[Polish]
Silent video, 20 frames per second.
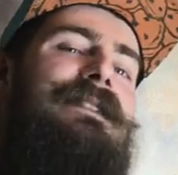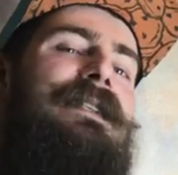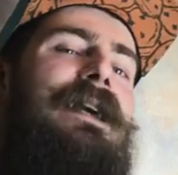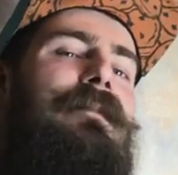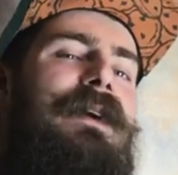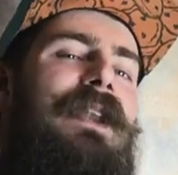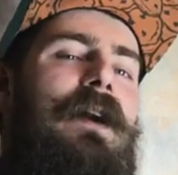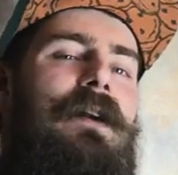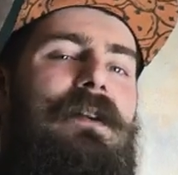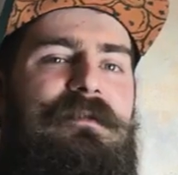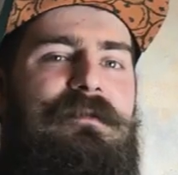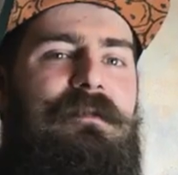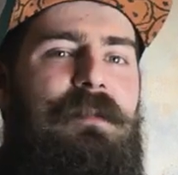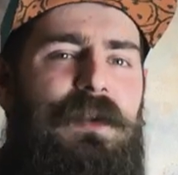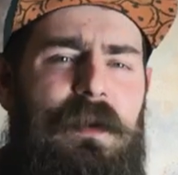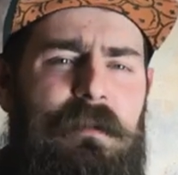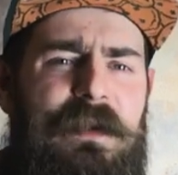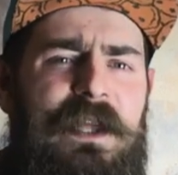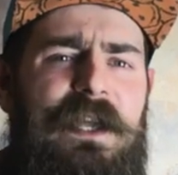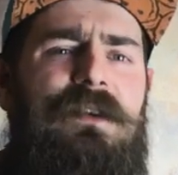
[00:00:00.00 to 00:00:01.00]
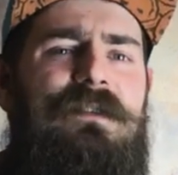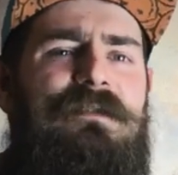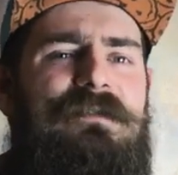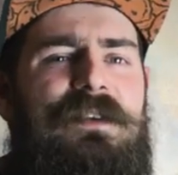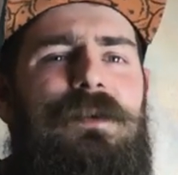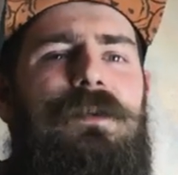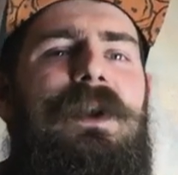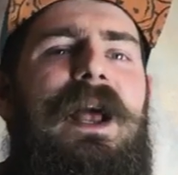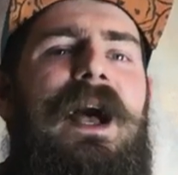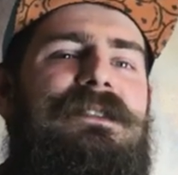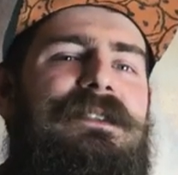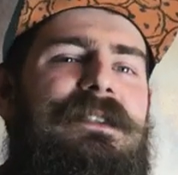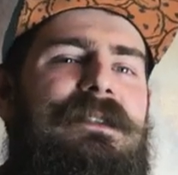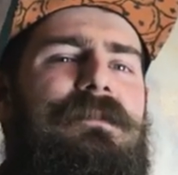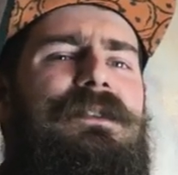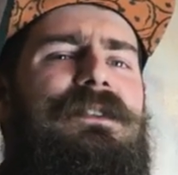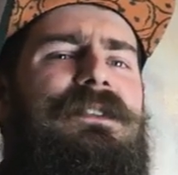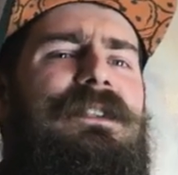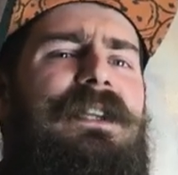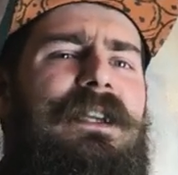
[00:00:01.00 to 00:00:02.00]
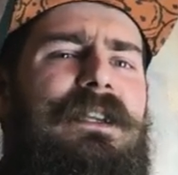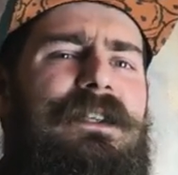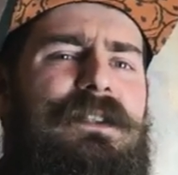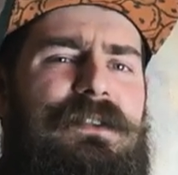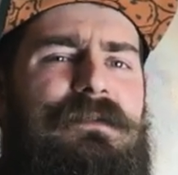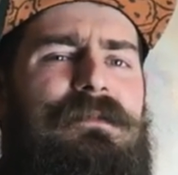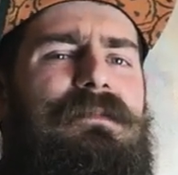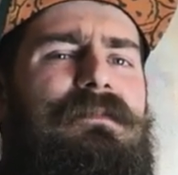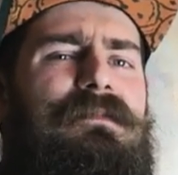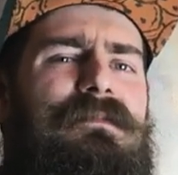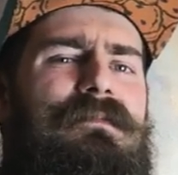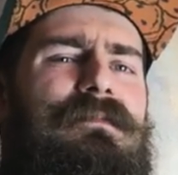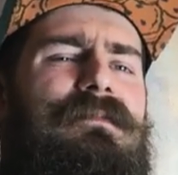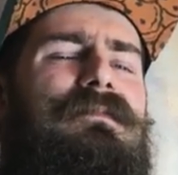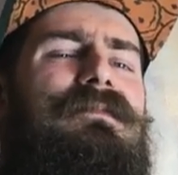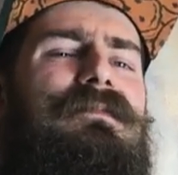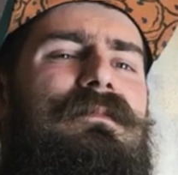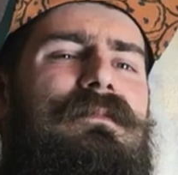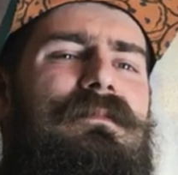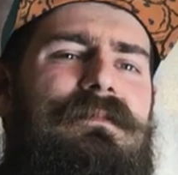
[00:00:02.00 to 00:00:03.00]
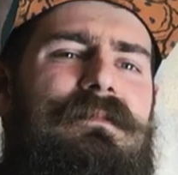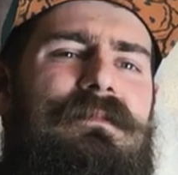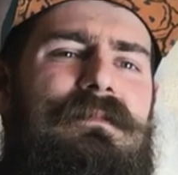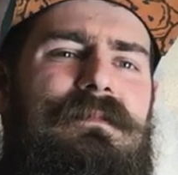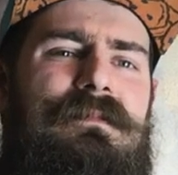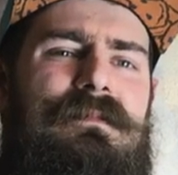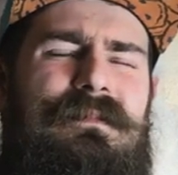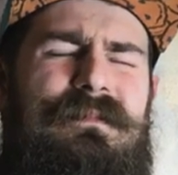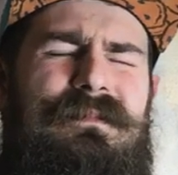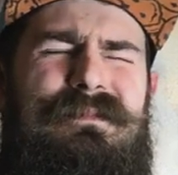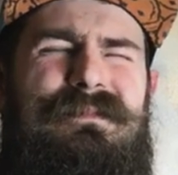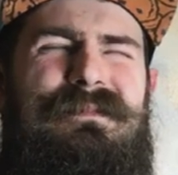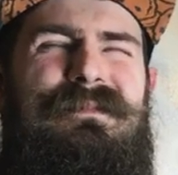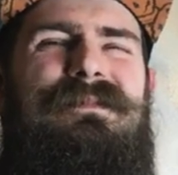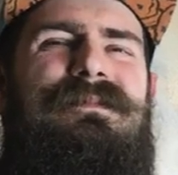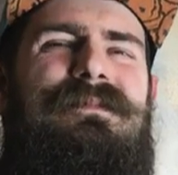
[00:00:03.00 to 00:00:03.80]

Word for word: Sam grałem w podobnej konfiguracji przez jakieś mm,